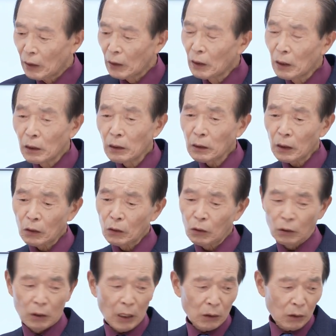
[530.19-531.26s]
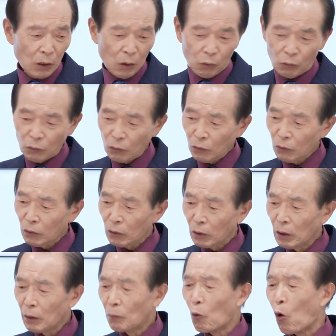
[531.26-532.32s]
이런 게 떡 났더라고요.
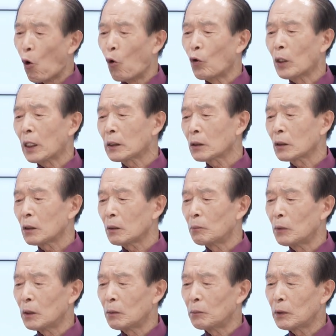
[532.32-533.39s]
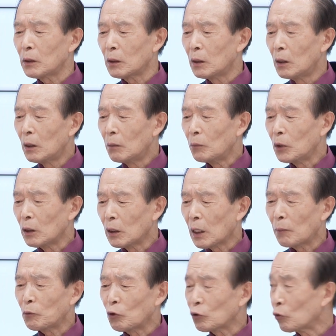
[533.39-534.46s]
뭔가 그뭐뭐뭐 뭐, 뭐
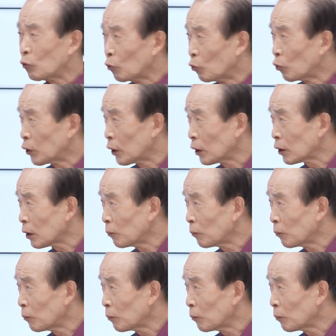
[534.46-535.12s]
연합뉴스 뉴스에서 예.